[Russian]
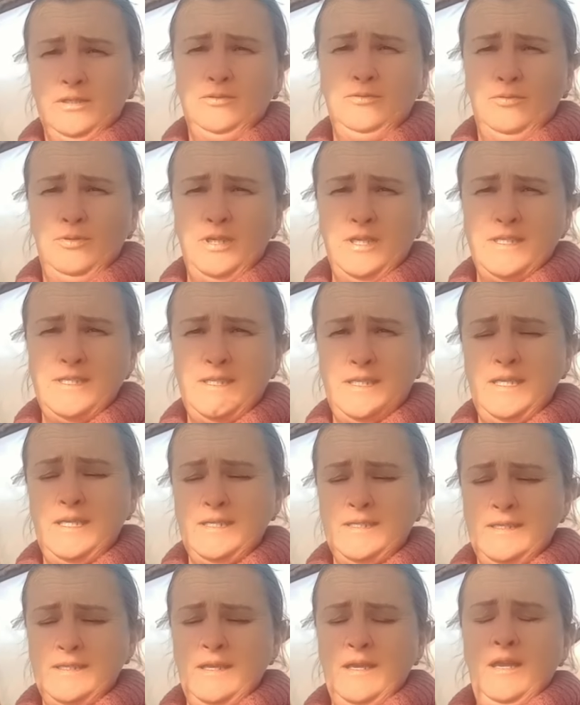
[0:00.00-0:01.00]
которая
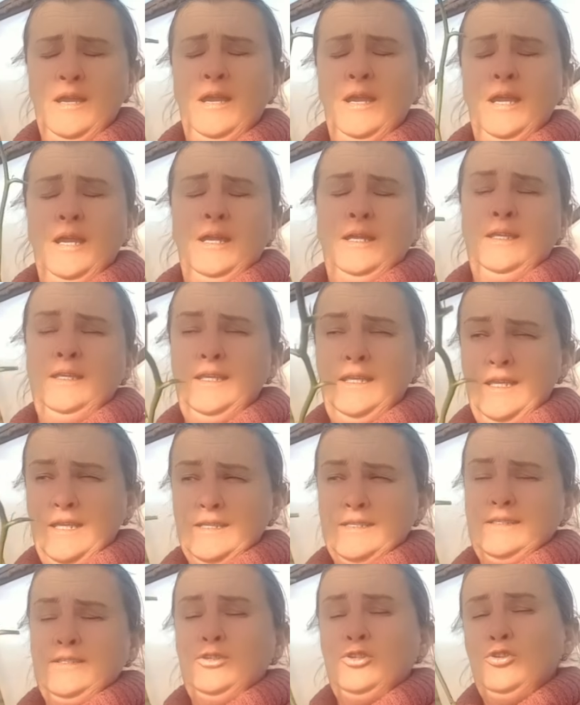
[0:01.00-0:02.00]
здесь
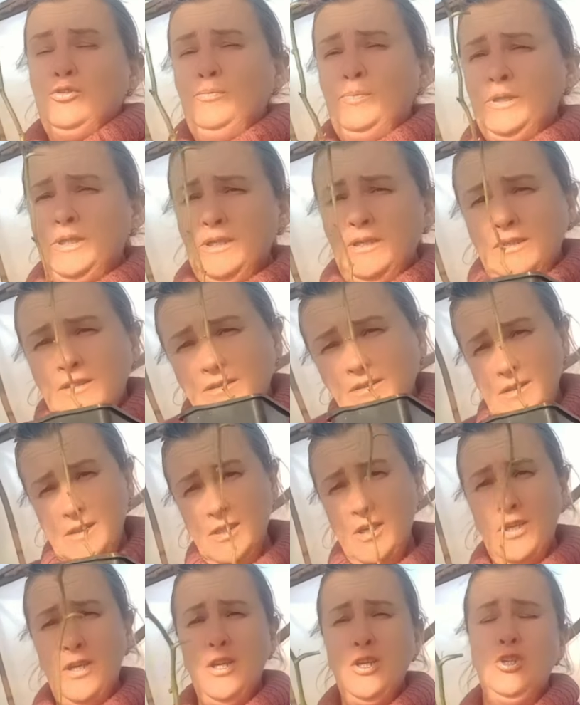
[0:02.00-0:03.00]
есть, чтобы она
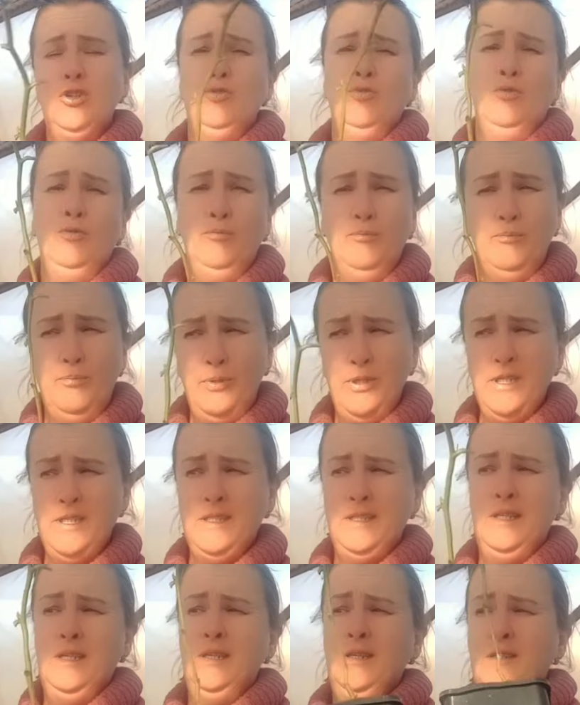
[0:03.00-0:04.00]
хорошо,
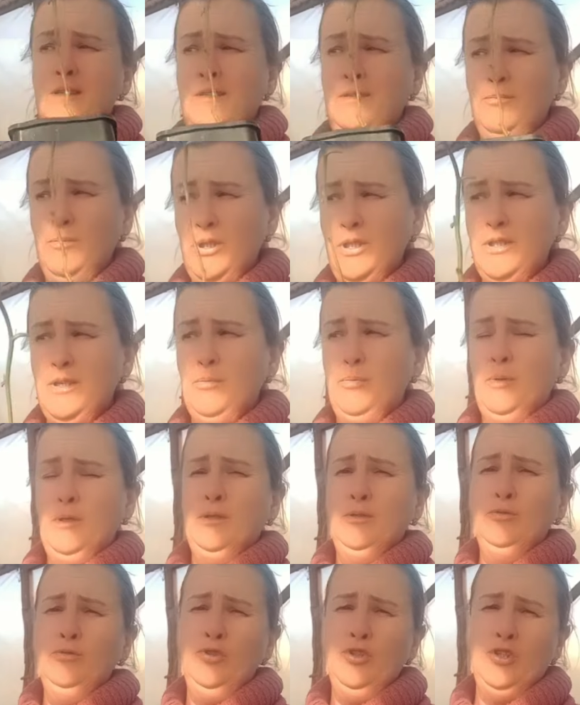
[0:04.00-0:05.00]
быстренько,
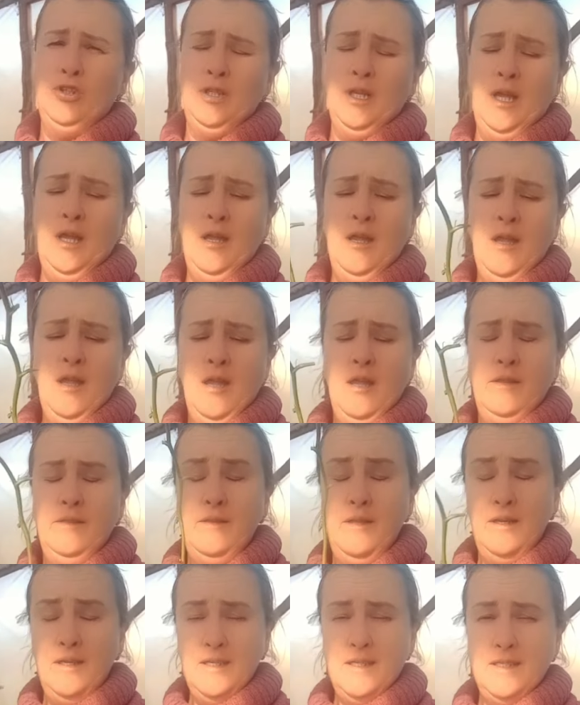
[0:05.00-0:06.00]
благополучно
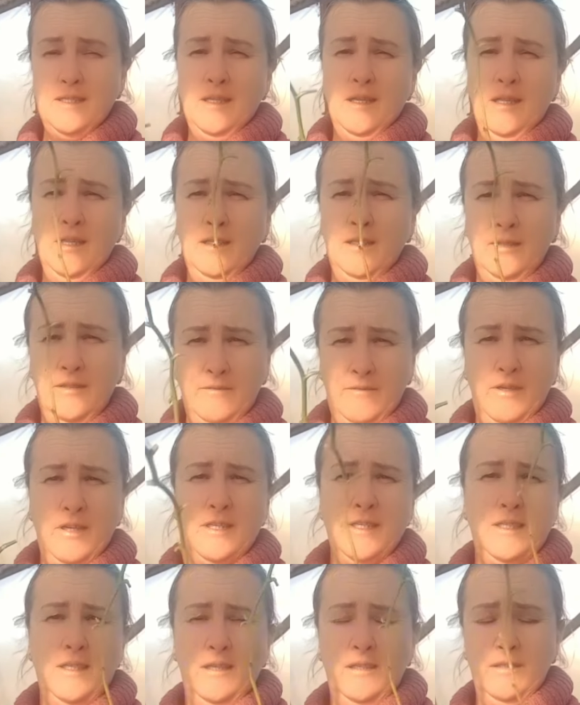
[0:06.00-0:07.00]
нарастала и
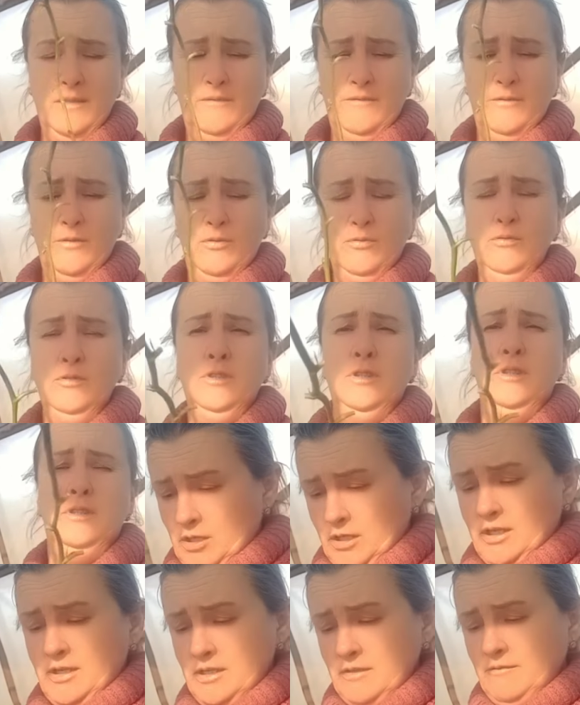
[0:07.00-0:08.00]
врастала в грунт.
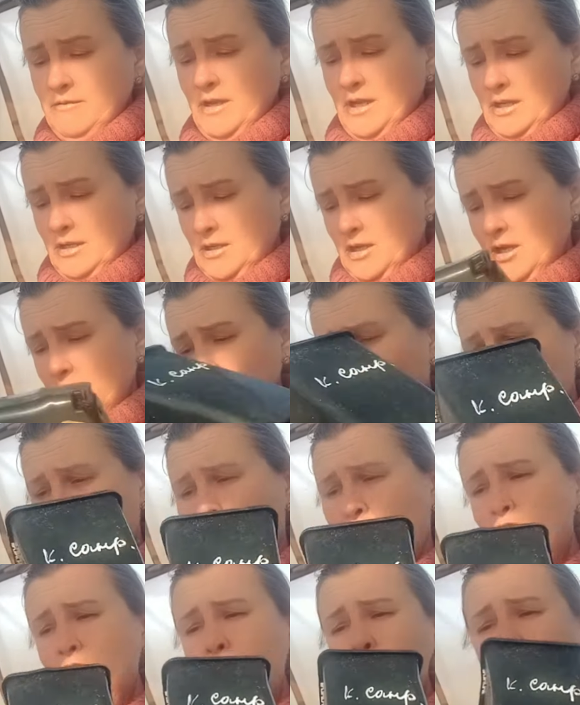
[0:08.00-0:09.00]
Корневая
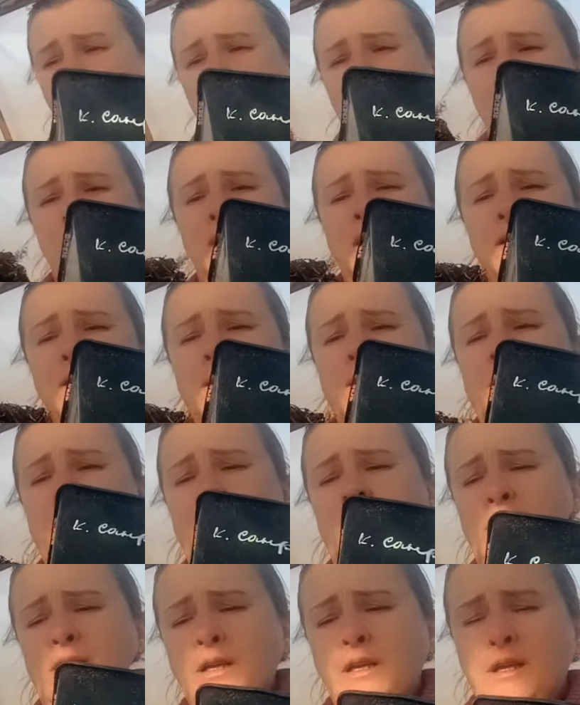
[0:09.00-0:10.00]
хорошая,
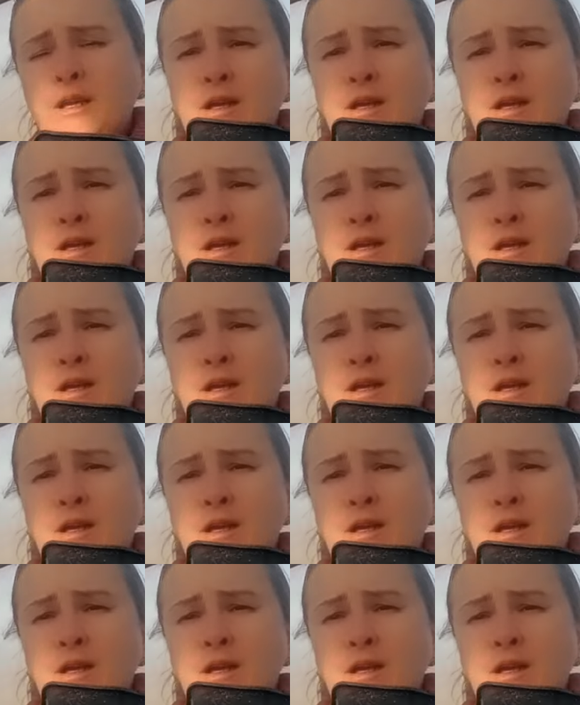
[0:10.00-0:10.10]
прекрасная.